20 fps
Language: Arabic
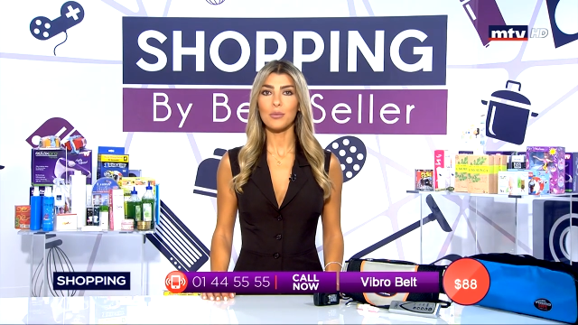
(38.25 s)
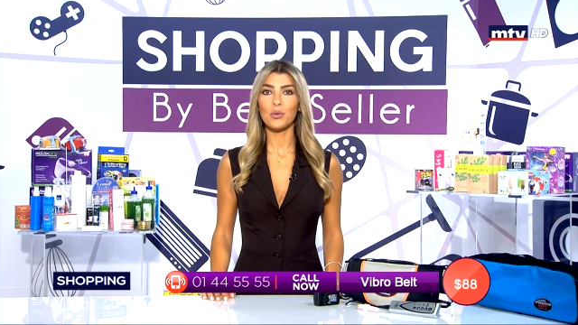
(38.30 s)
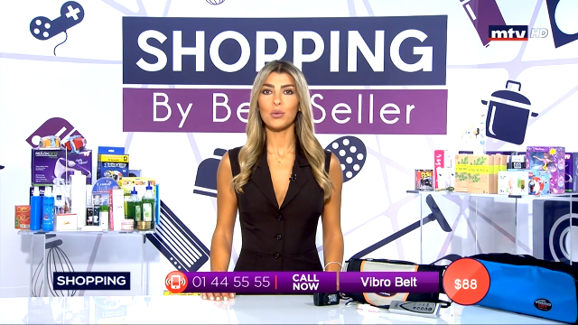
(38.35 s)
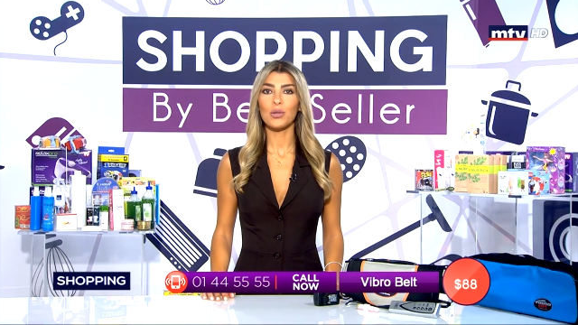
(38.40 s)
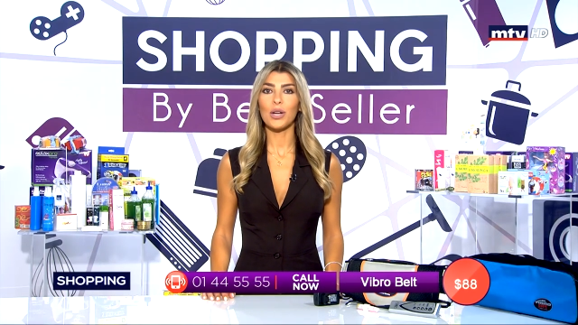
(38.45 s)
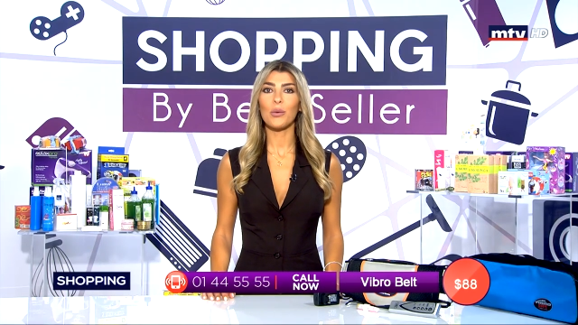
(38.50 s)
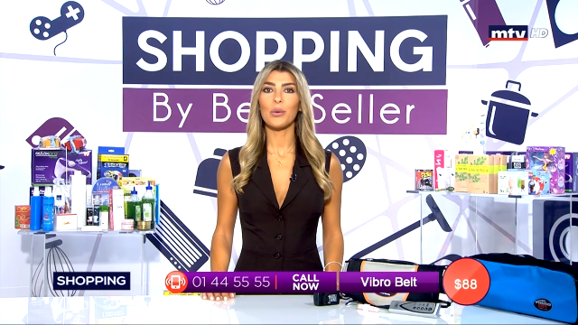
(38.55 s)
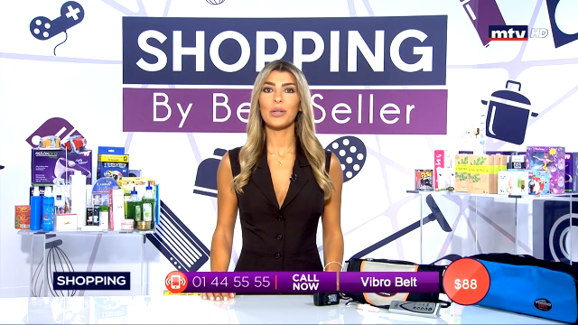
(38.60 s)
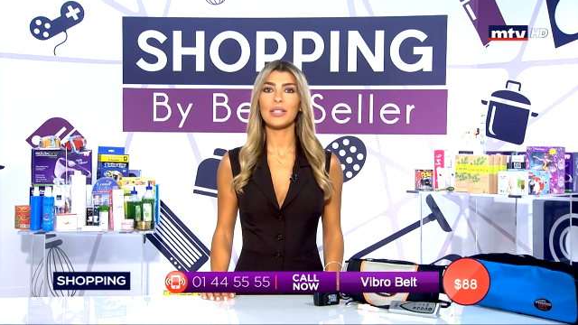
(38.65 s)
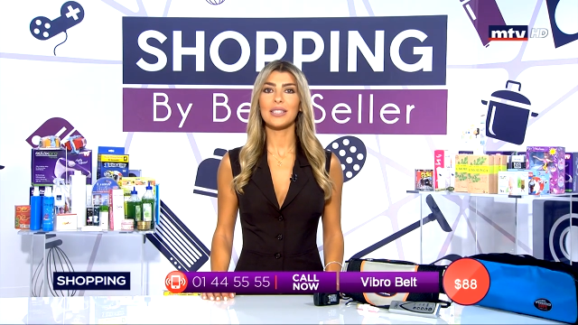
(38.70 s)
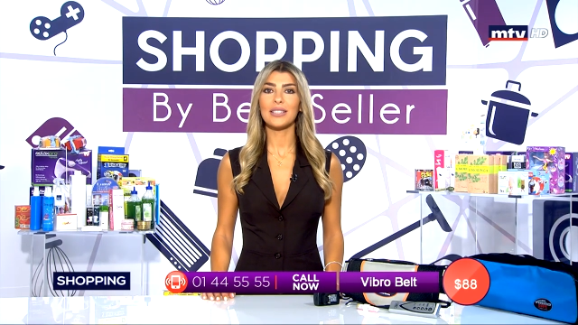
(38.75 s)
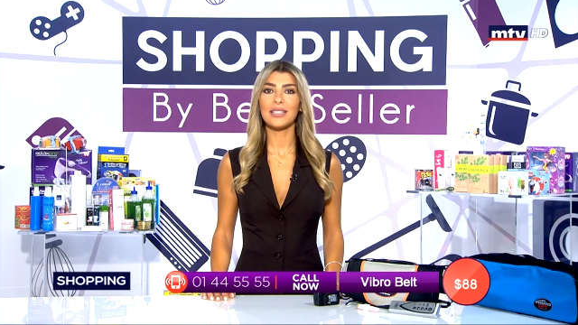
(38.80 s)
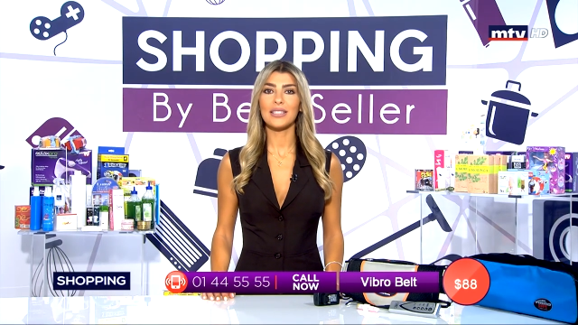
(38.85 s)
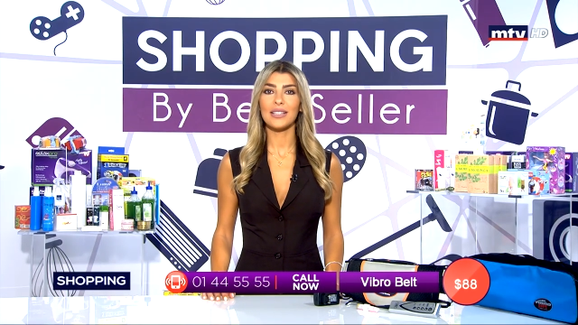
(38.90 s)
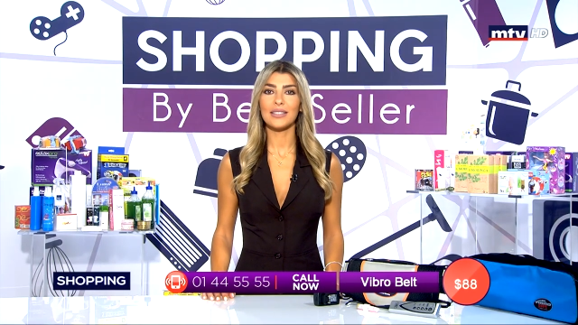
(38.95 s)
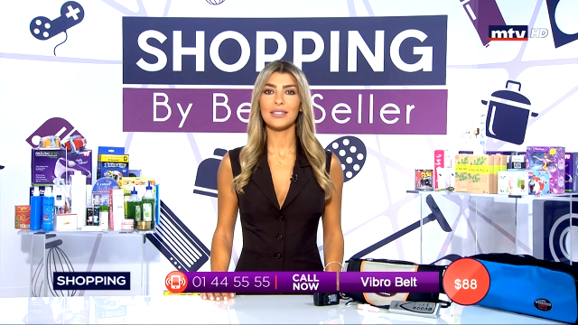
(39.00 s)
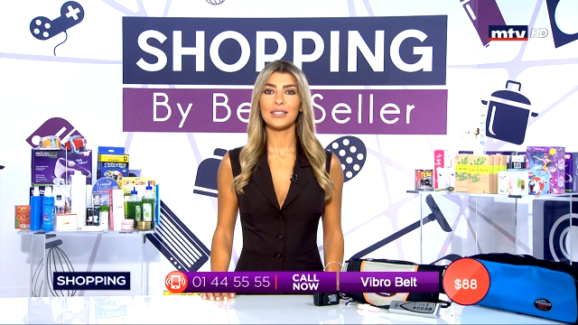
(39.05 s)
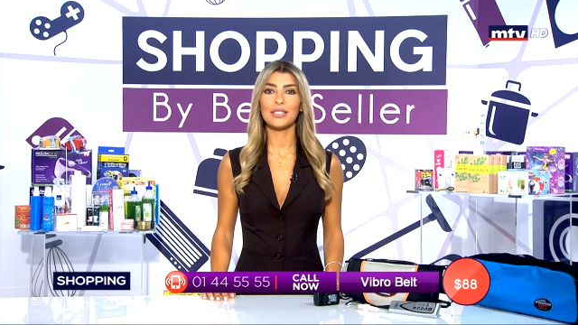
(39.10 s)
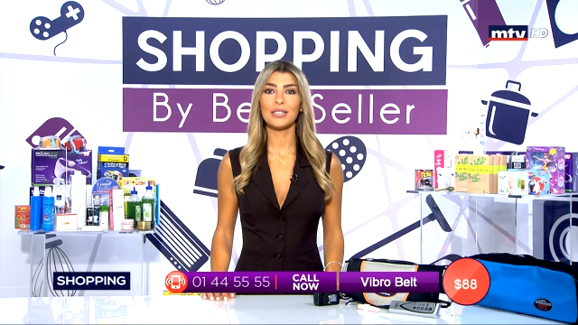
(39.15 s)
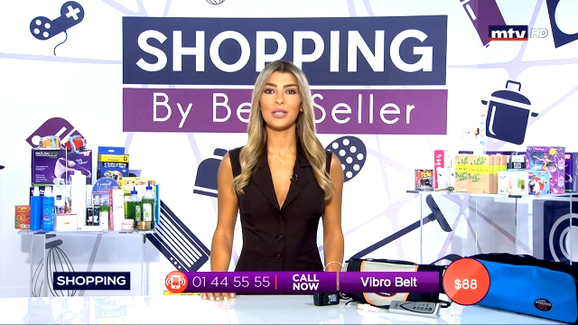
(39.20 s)
ونوادي
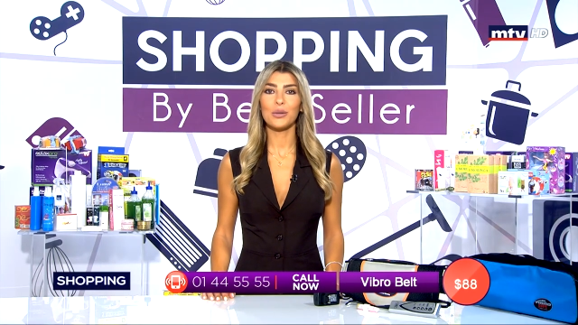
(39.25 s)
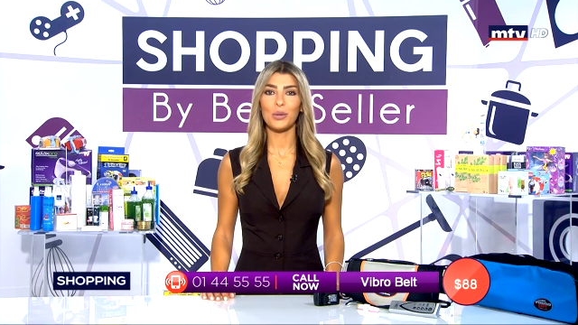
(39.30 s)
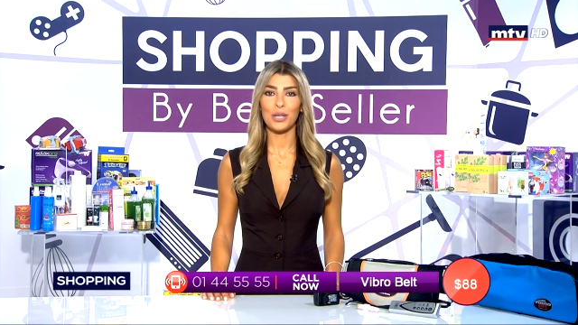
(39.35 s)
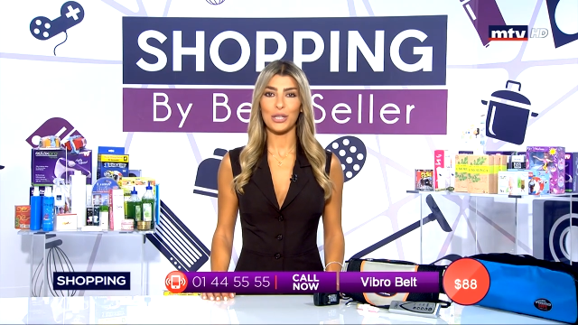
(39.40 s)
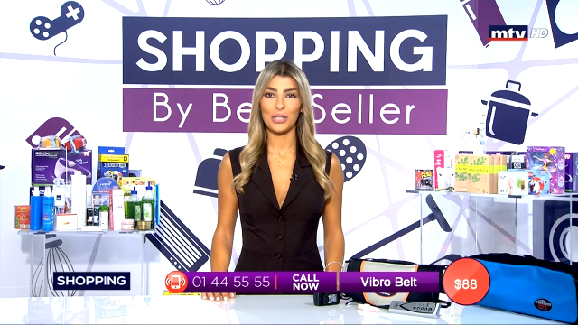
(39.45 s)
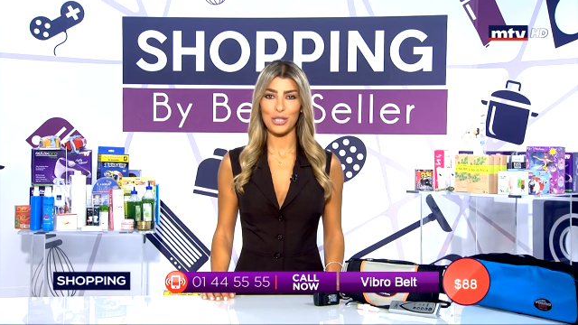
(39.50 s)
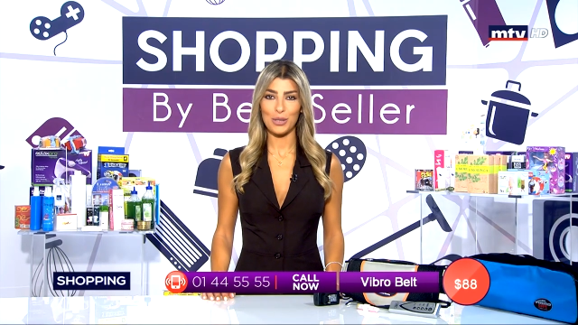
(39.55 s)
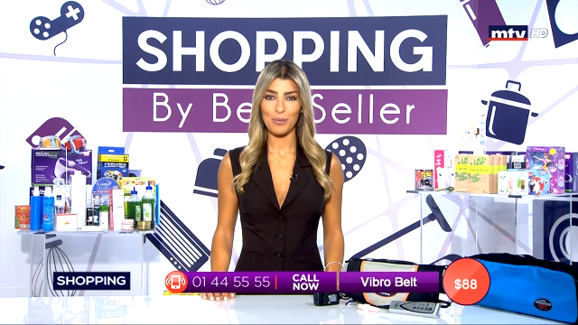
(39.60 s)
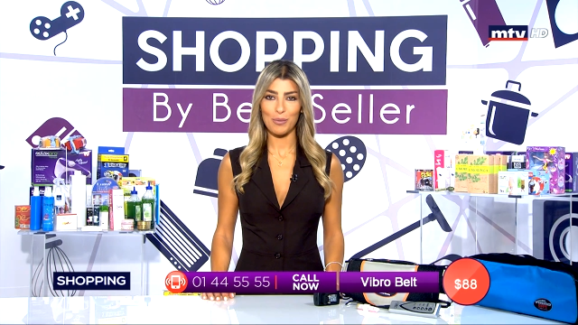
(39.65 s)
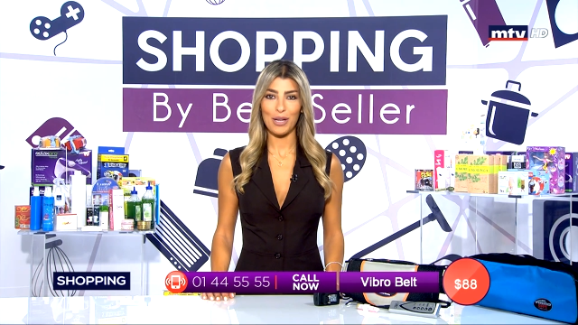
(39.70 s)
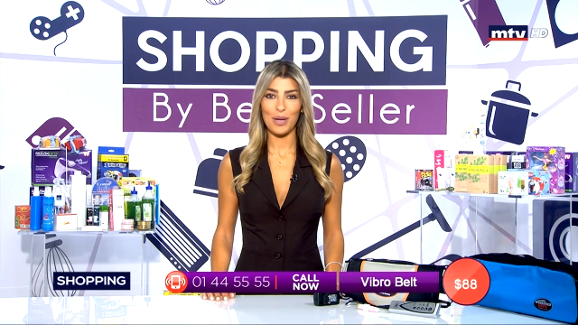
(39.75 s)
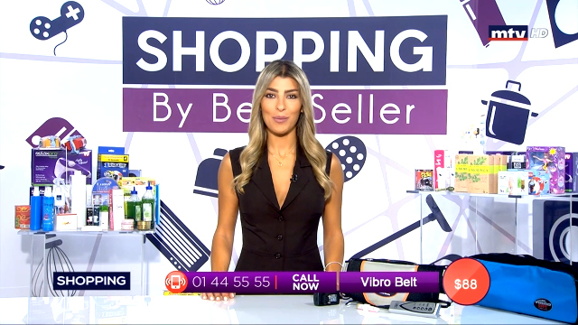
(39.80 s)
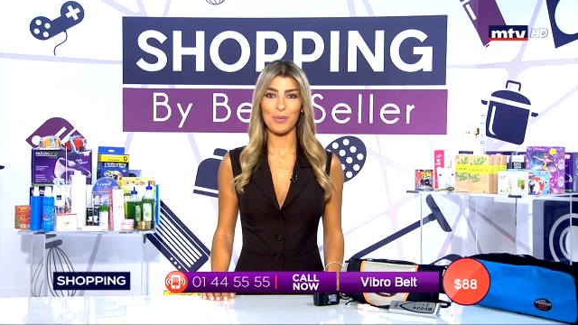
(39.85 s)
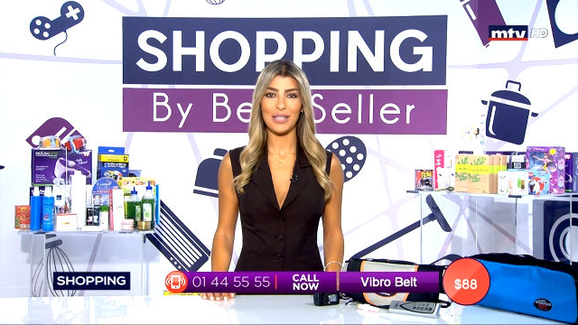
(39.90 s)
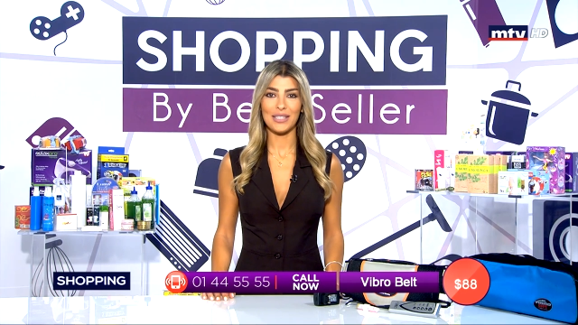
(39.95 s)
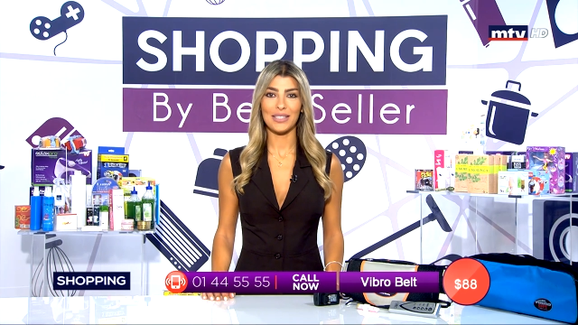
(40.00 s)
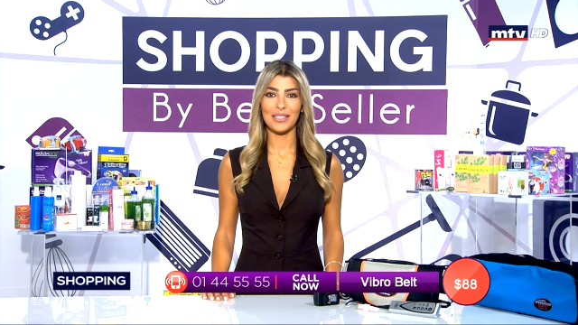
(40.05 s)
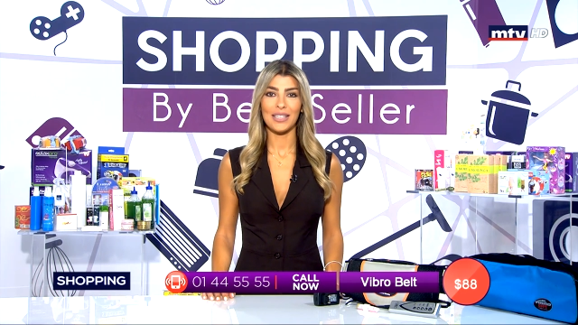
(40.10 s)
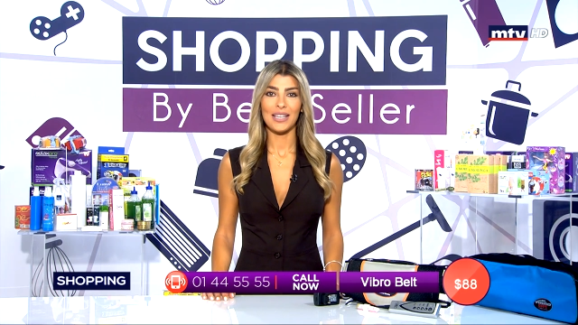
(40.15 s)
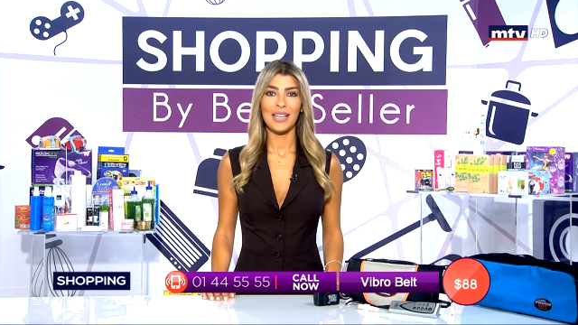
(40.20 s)
رياضية وريجيم كمان